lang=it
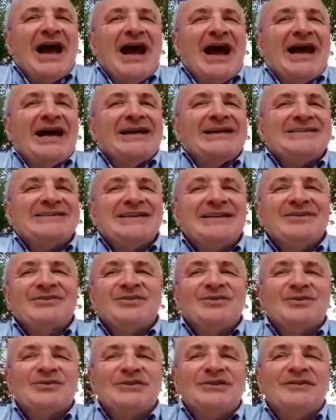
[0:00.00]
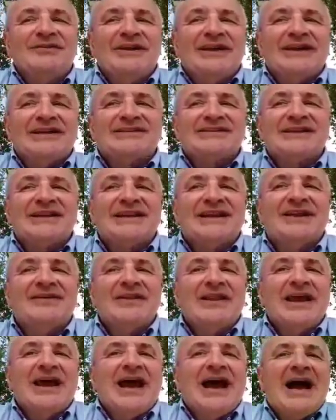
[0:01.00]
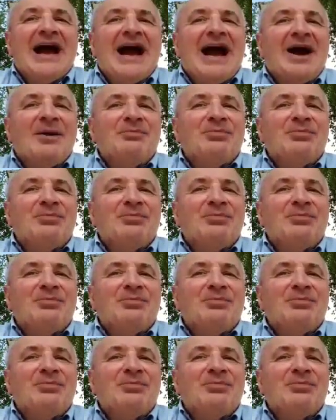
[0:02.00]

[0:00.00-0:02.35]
a essere quello che deve essere, a